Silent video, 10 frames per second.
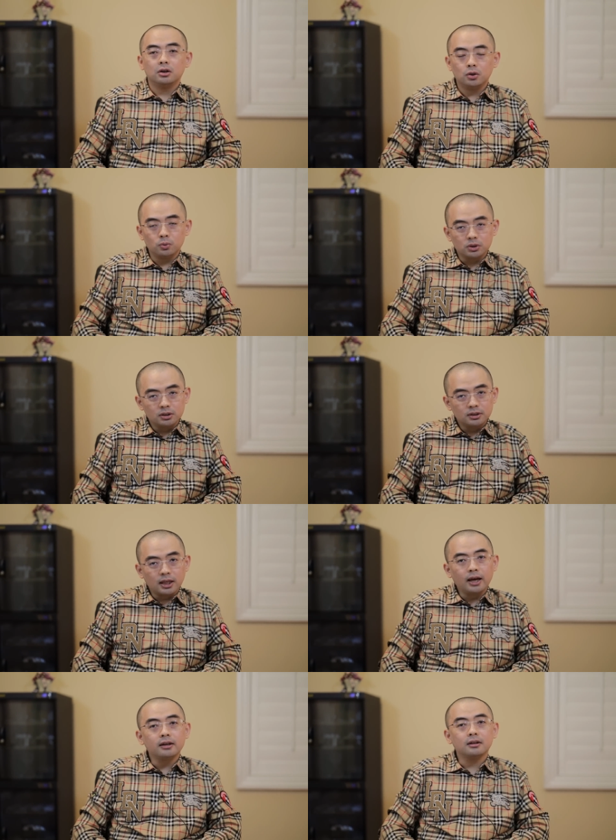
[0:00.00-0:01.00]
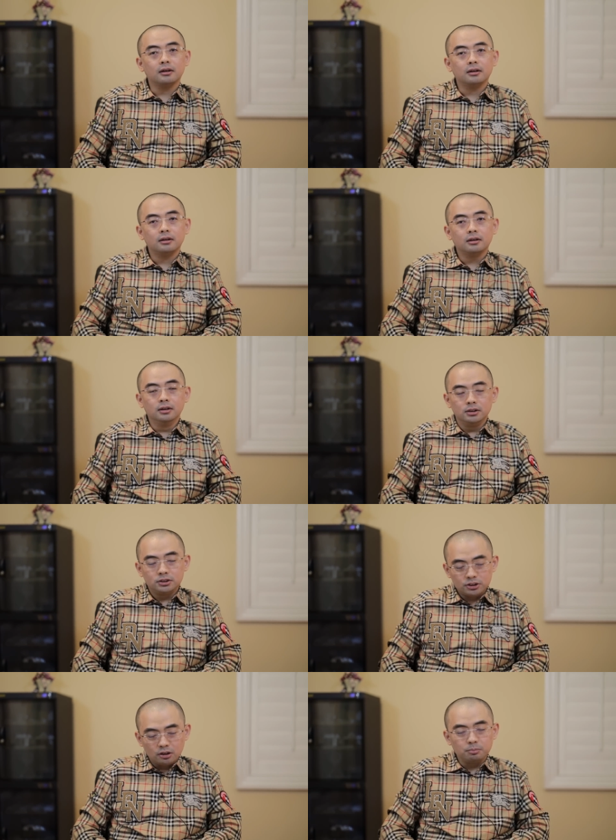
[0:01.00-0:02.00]
录音带的，
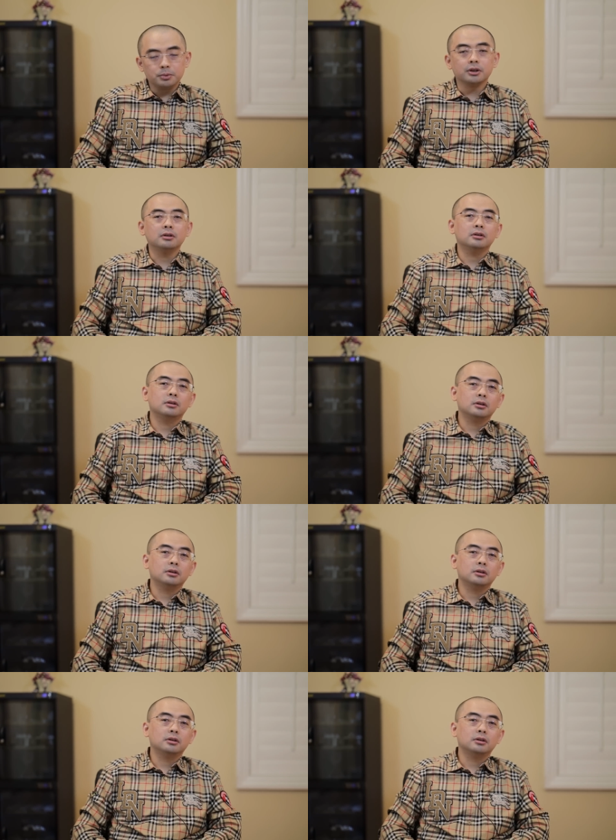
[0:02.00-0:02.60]
证明